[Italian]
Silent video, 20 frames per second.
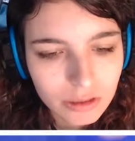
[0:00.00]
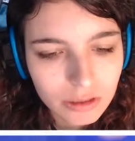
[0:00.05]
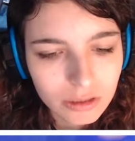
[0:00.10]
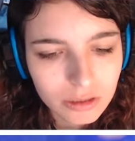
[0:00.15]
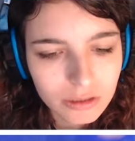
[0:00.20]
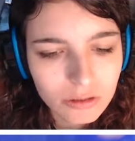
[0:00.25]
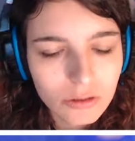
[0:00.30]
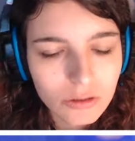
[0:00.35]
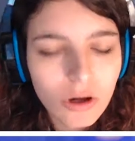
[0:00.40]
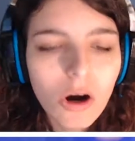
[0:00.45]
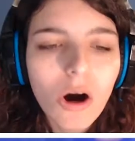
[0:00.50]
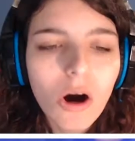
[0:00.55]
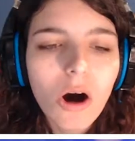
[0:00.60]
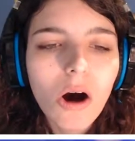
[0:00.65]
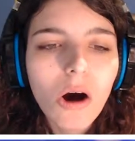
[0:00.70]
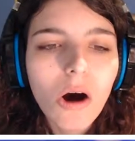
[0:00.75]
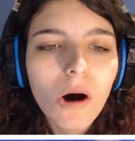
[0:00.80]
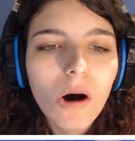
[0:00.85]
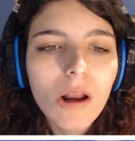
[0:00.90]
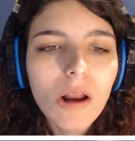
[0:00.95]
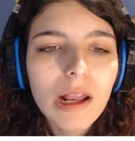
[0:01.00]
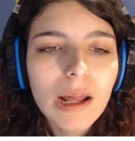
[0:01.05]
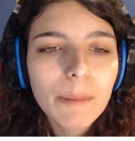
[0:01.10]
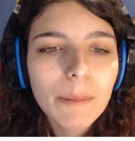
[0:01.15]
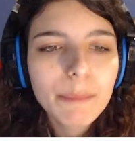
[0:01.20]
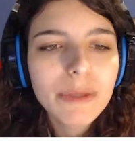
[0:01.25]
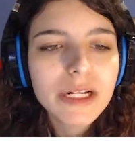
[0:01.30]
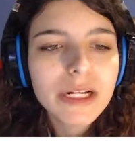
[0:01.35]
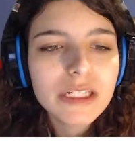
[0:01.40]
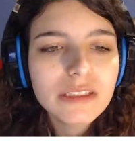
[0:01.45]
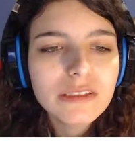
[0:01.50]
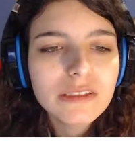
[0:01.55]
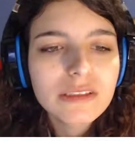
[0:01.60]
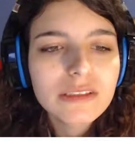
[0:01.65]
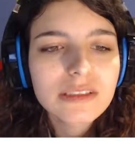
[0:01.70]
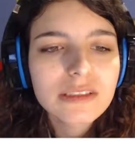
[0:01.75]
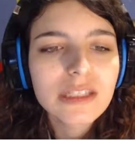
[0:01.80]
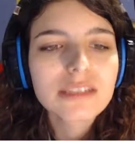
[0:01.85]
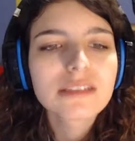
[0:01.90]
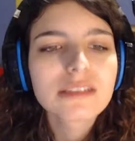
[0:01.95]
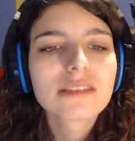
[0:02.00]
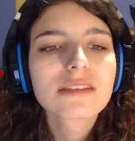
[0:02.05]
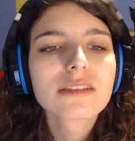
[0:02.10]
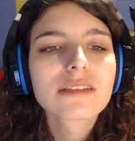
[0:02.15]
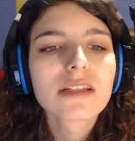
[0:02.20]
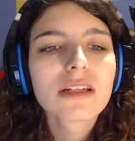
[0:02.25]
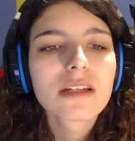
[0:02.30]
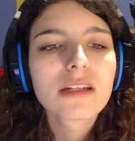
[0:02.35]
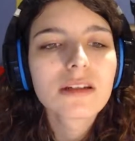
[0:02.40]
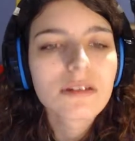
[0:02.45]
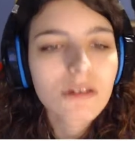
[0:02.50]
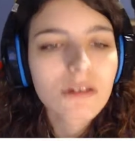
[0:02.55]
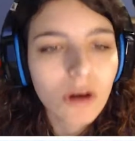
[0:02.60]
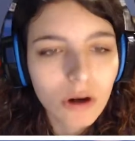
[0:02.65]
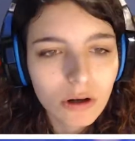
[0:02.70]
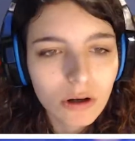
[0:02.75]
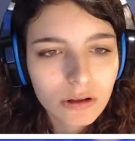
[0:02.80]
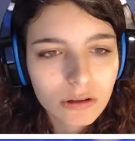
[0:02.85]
No, la princess no,